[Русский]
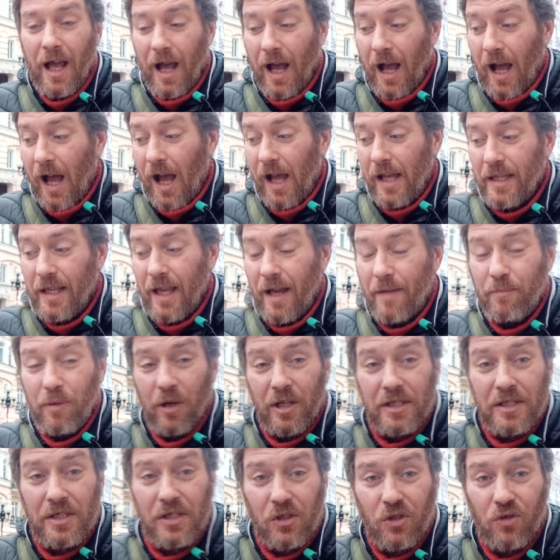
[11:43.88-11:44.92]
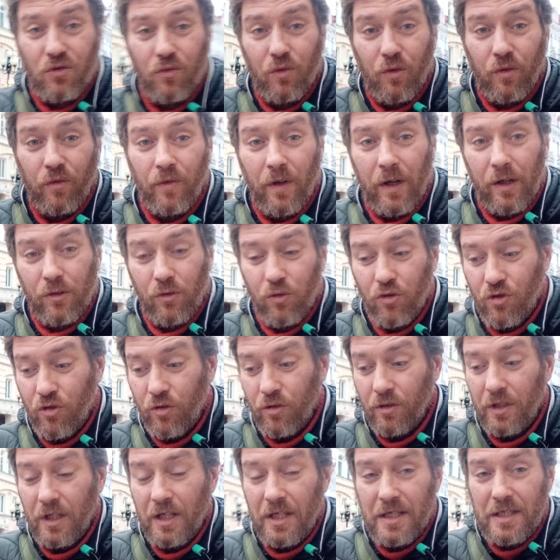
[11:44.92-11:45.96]
А, я по поддерживаю
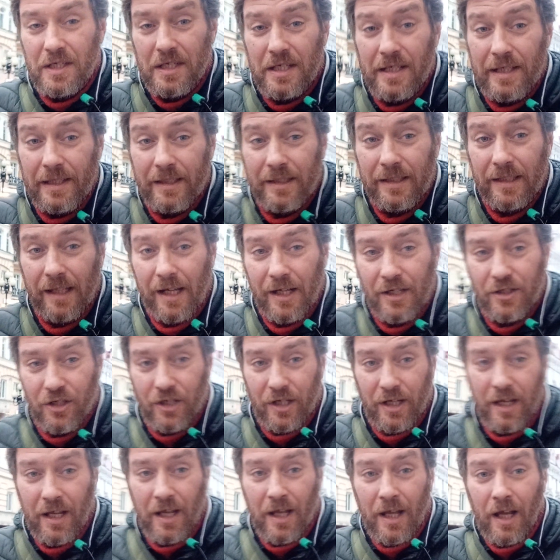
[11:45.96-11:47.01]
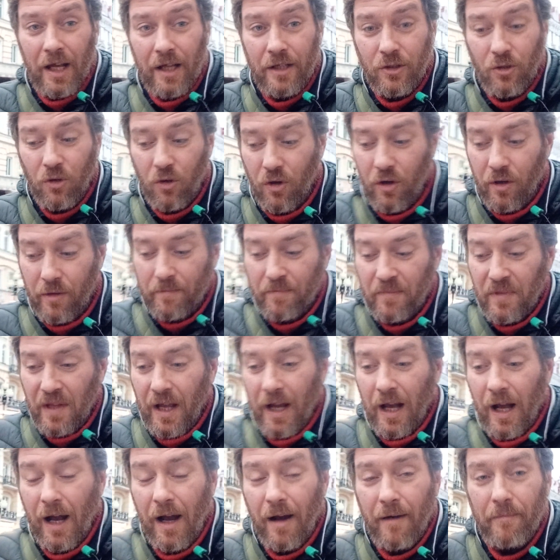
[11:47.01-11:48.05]
вооруженные силы наши, но
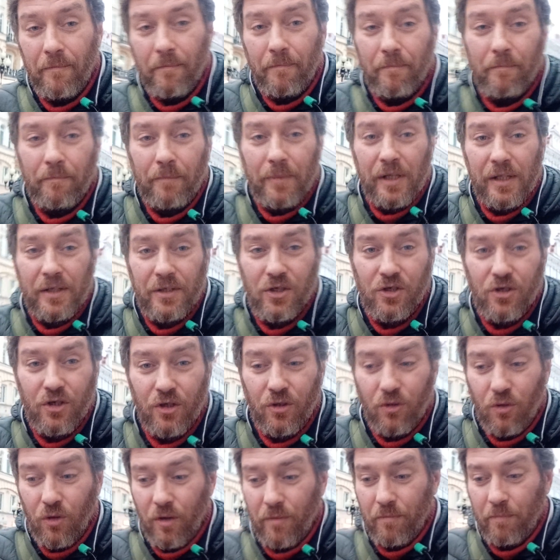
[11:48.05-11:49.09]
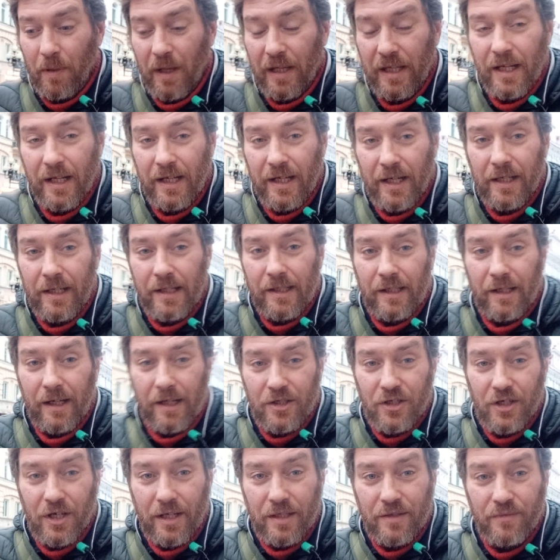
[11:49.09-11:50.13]
э, мы с женой поехали
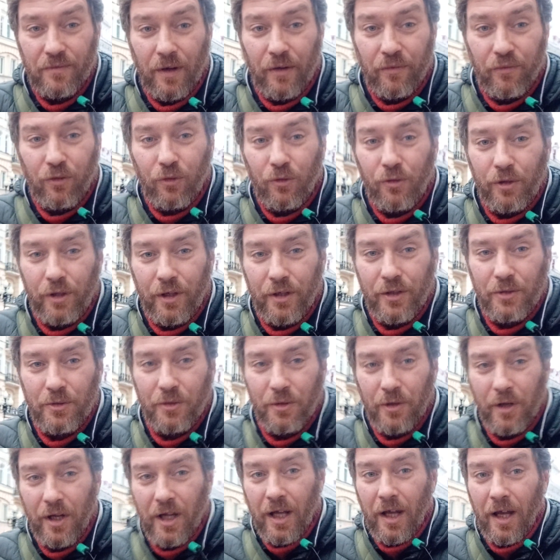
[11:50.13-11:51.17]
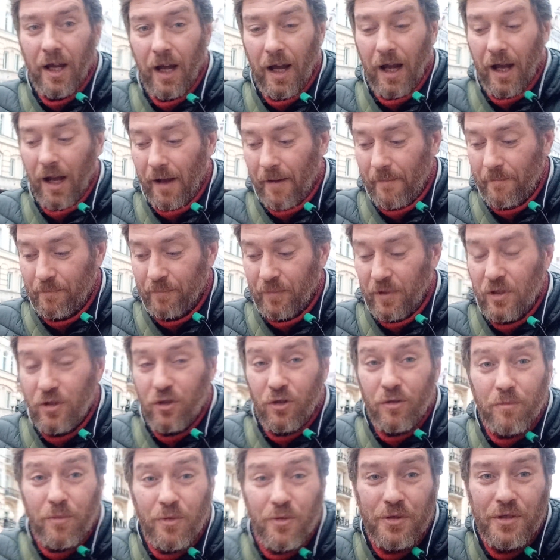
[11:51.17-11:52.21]
рожать во Флориду, э,
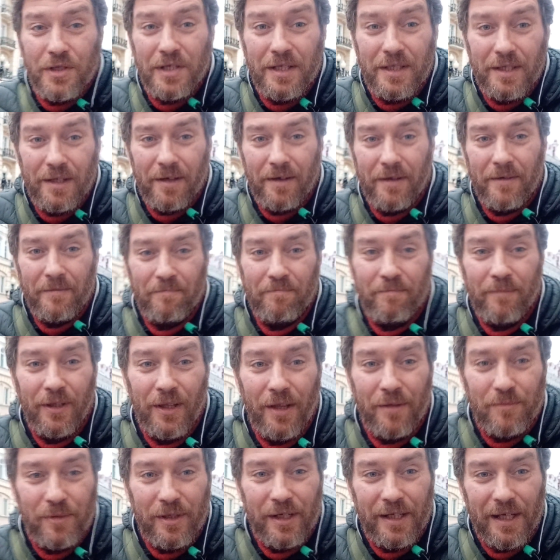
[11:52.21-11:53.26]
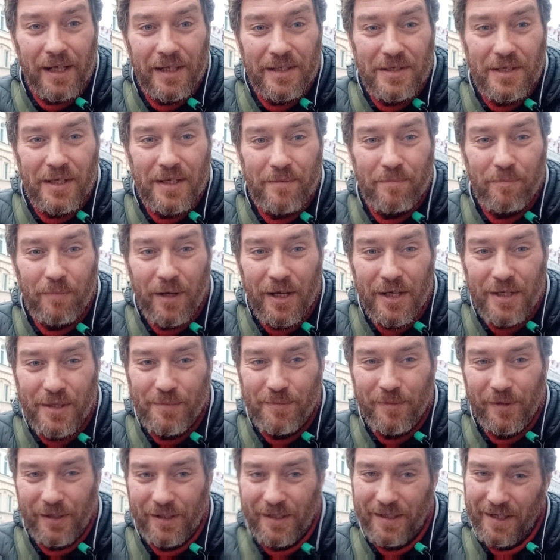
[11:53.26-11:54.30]
чтобы у сына был американский
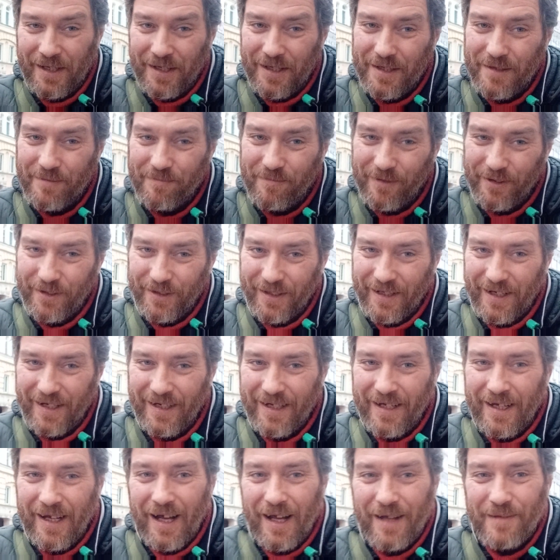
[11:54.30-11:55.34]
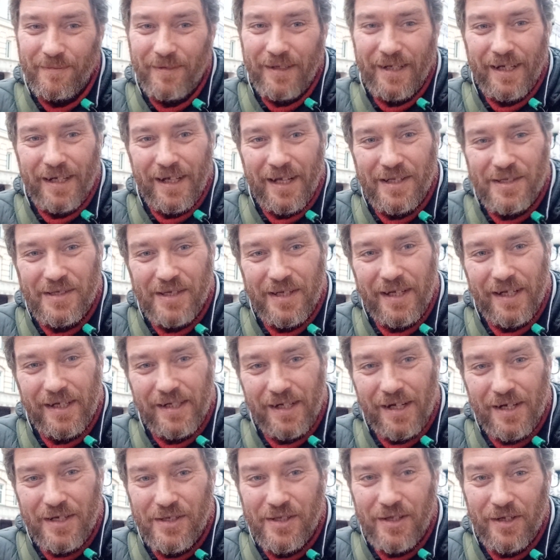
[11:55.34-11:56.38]
паспорт и было американское
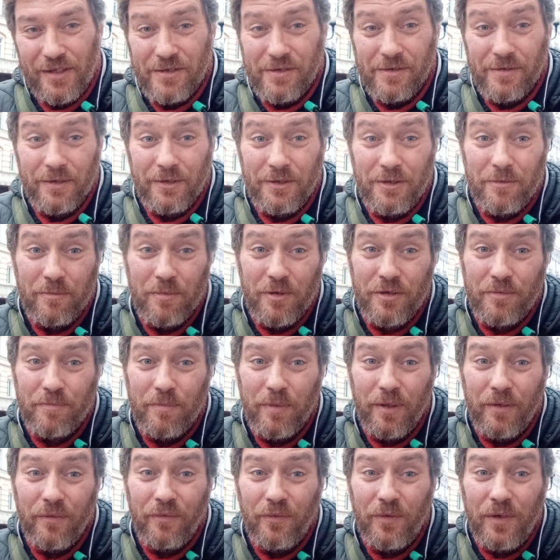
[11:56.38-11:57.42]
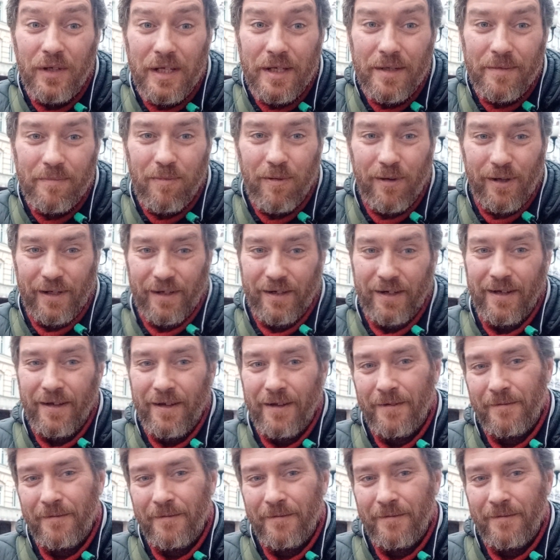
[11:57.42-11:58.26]
гражданство, то бишь был выбор.